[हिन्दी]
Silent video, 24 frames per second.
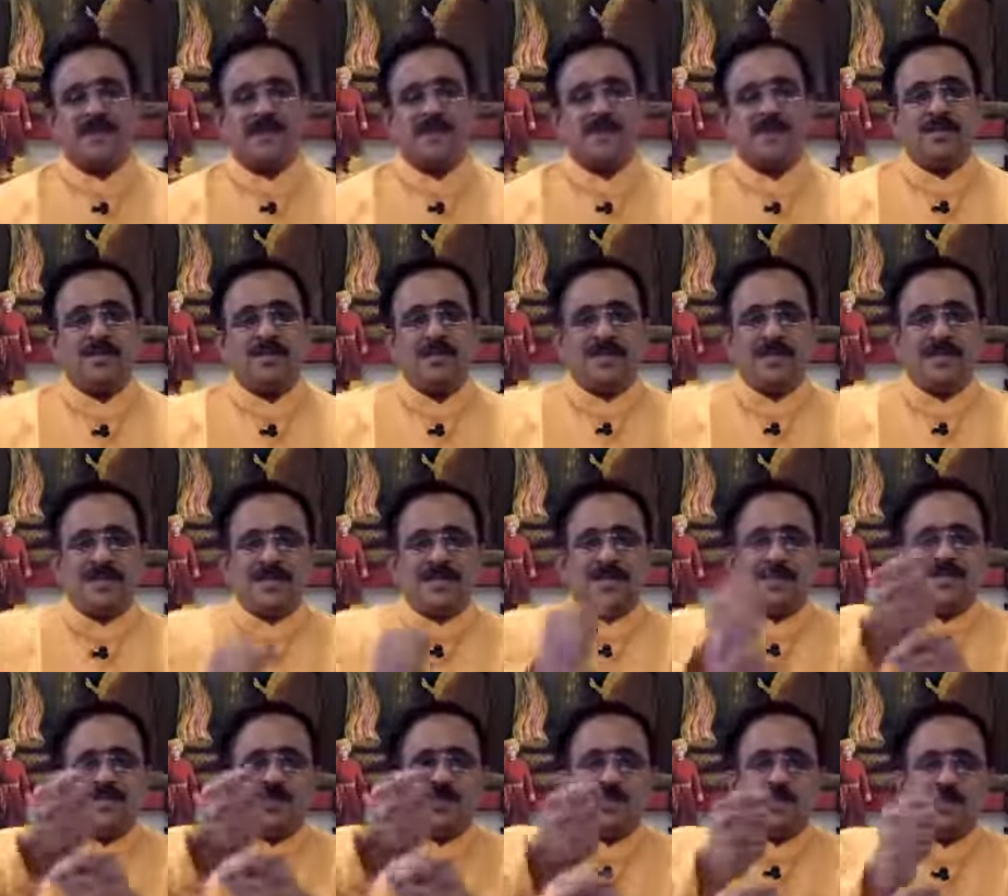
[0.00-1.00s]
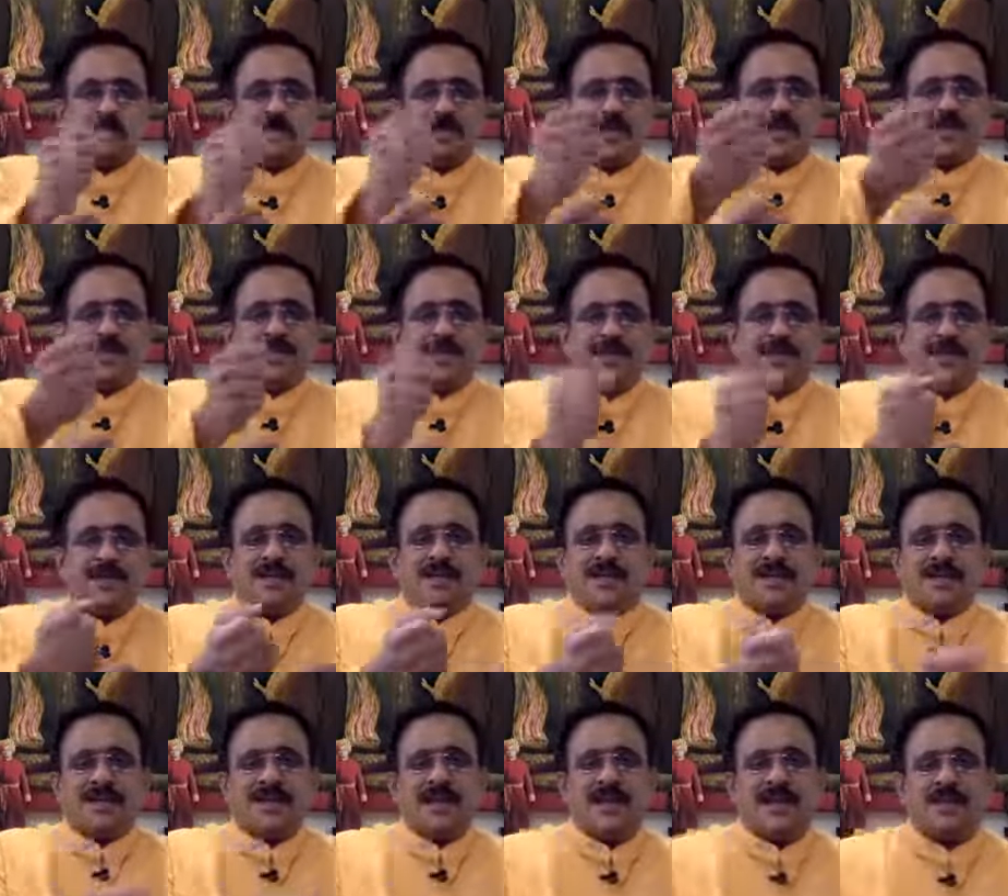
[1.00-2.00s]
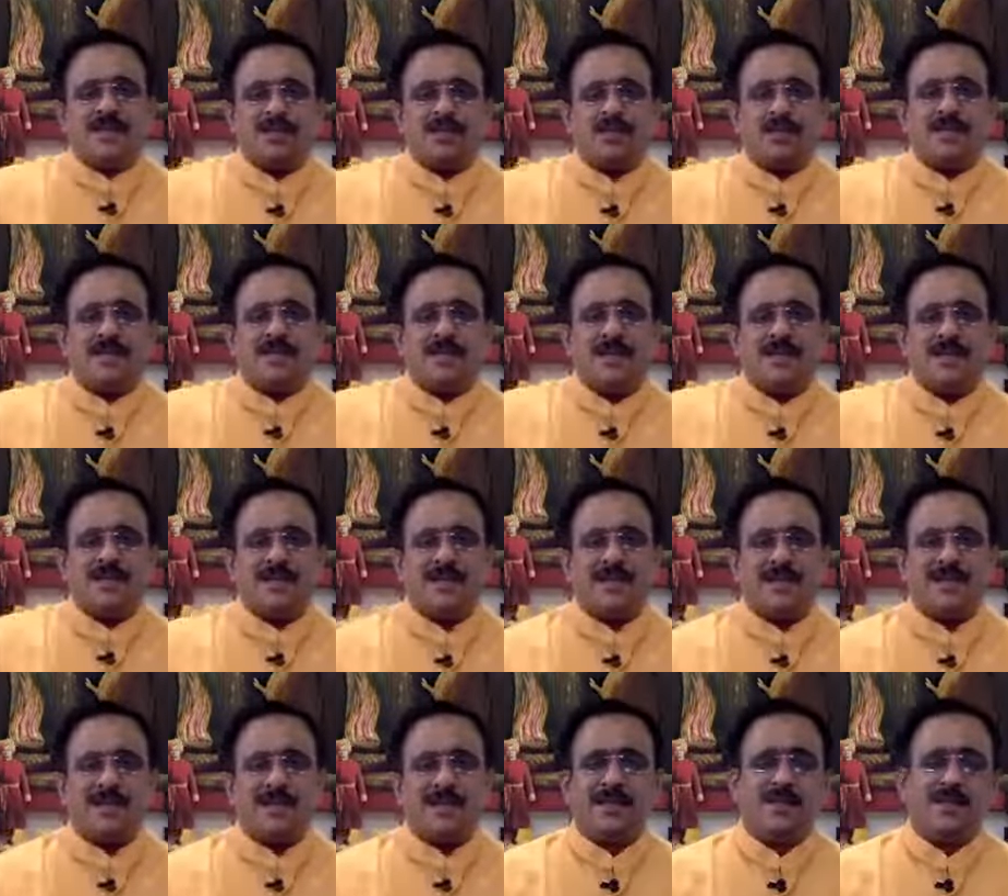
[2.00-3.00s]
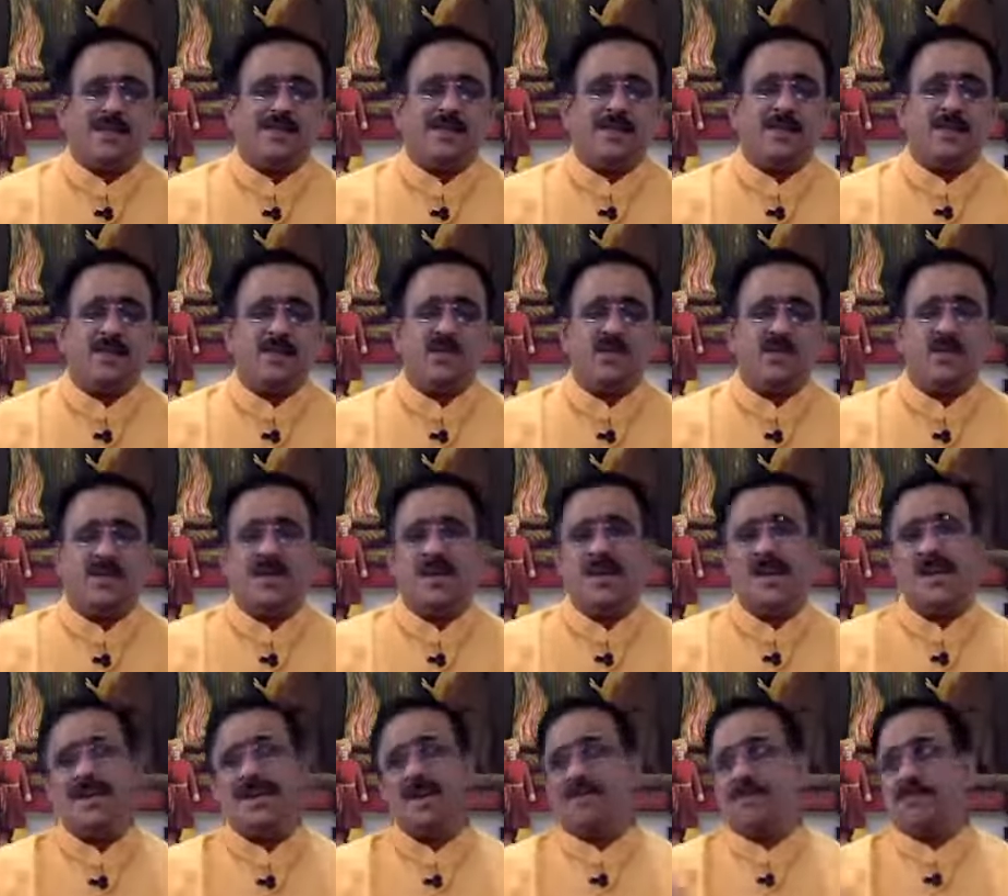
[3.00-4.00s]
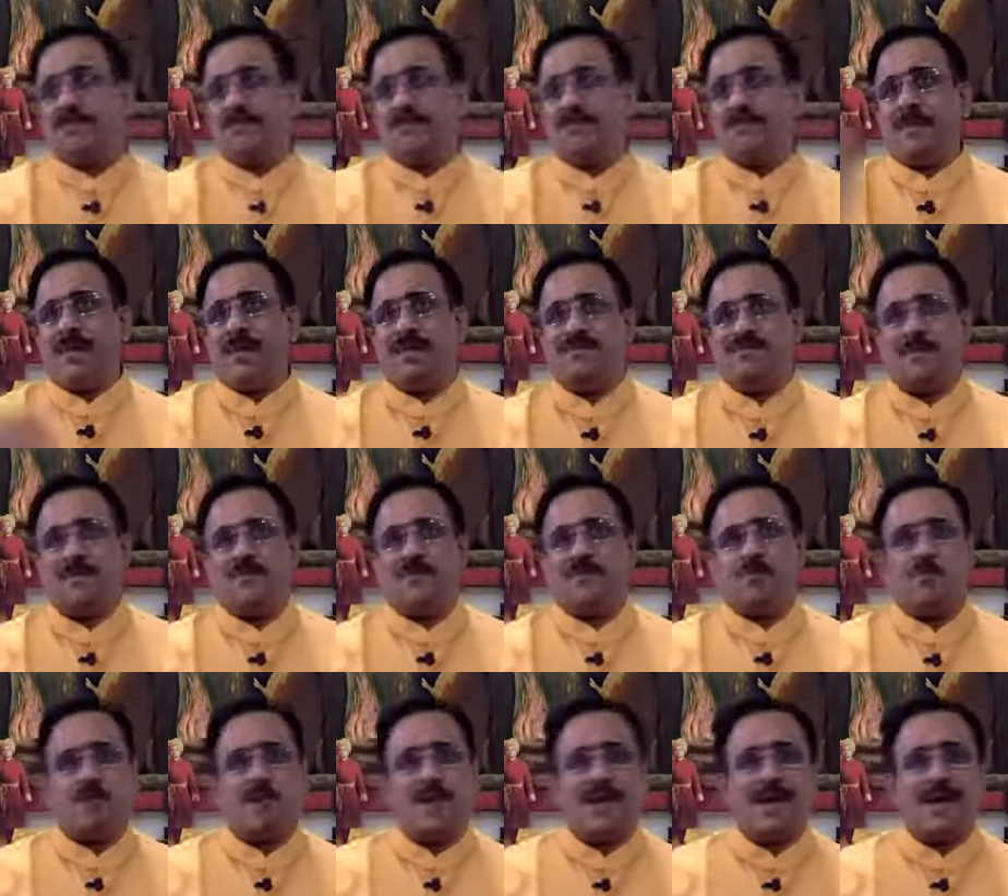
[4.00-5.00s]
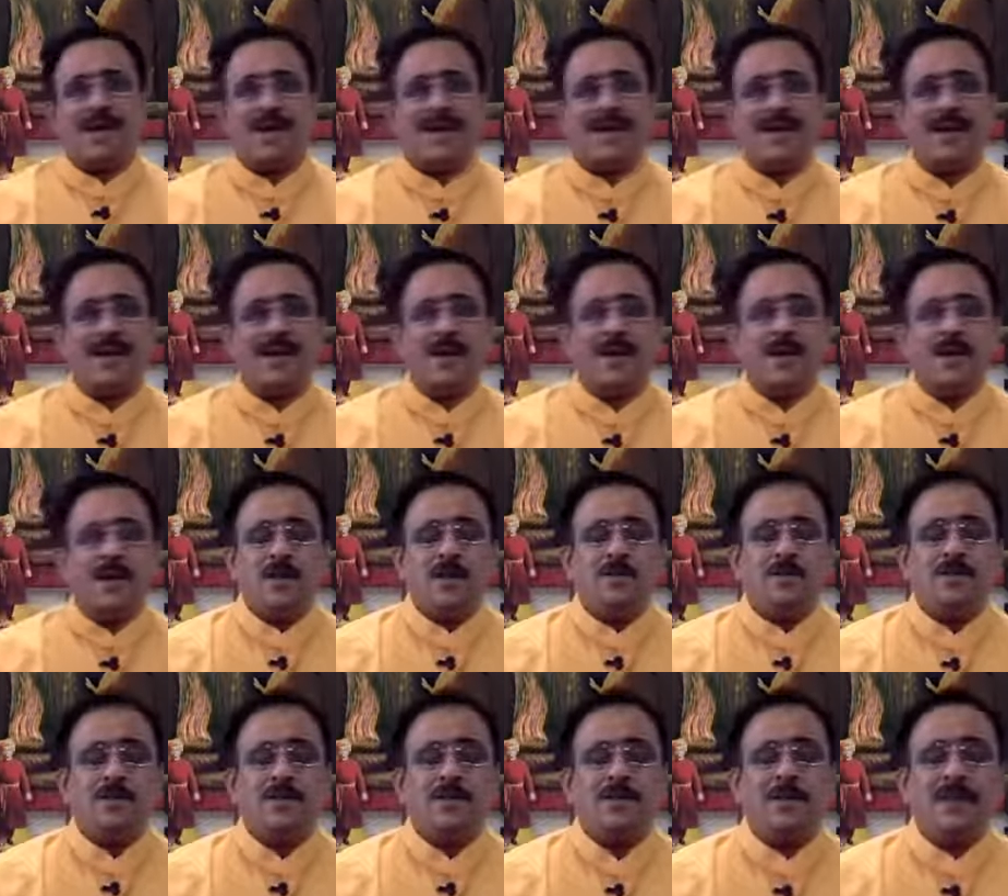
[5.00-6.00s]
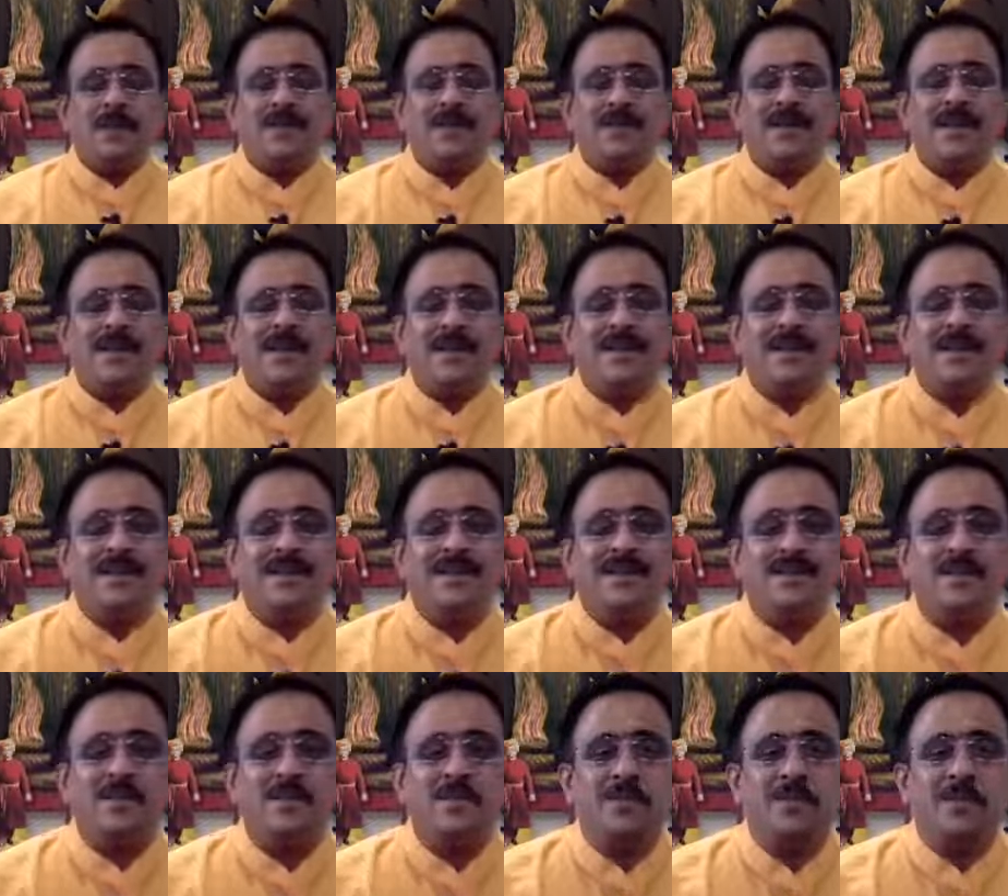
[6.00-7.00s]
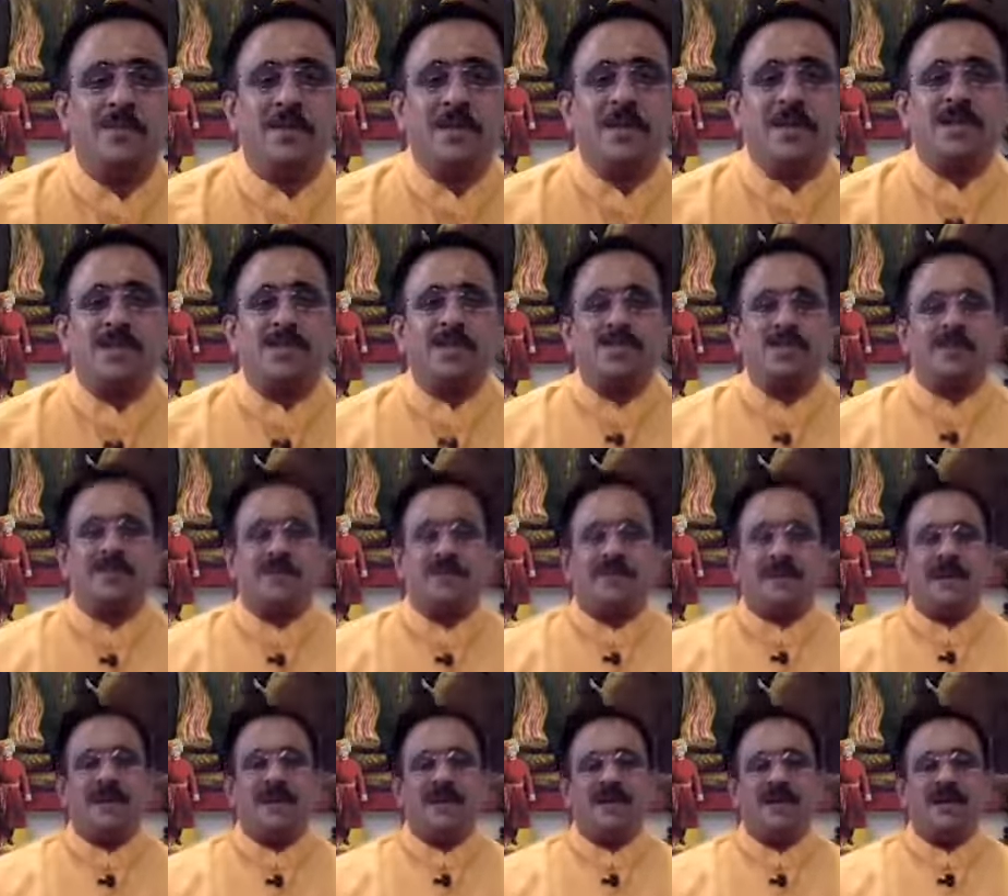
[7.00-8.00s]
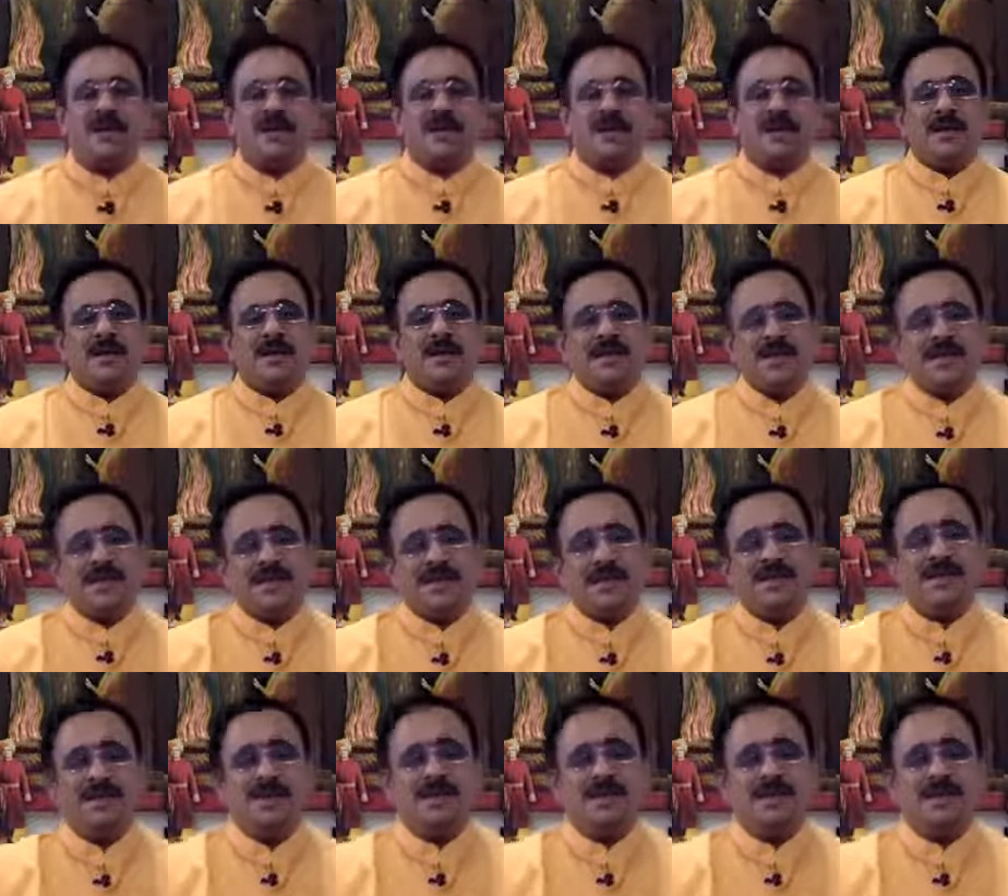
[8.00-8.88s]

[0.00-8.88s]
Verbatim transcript: वो चमार सामने जूता ठीक करता नया जूता बनाता तीन दिन बाद उसको लगा ये महात्मा भूखा है उस चमार में जाकर ने स्वामी विवेकानंद को कहा कि भाई